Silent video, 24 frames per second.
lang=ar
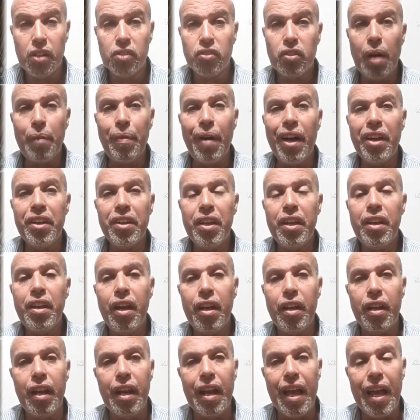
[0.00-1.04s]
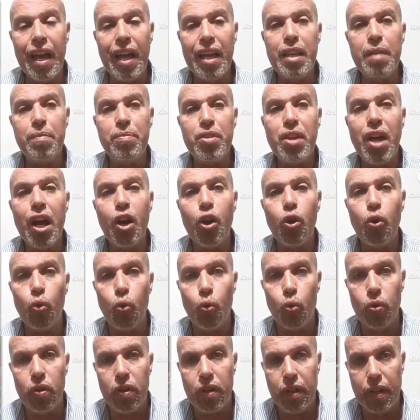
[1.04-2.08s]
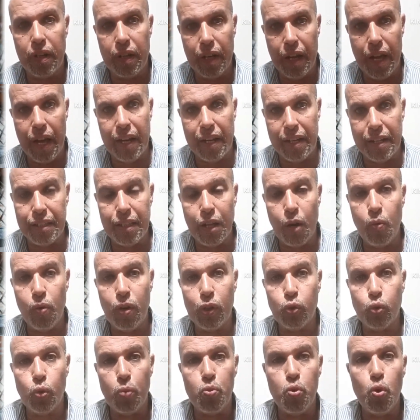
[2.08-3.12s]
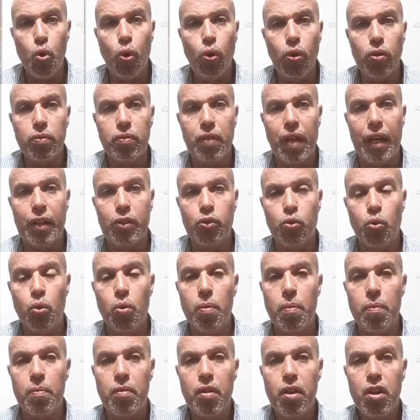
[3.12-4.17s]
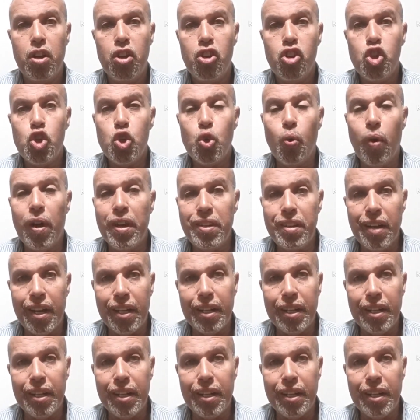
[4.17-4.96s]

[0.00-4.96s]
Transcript: طبعا هنا الاهالي بياكلوا الاكل دوت وبيقعد عندهم شويه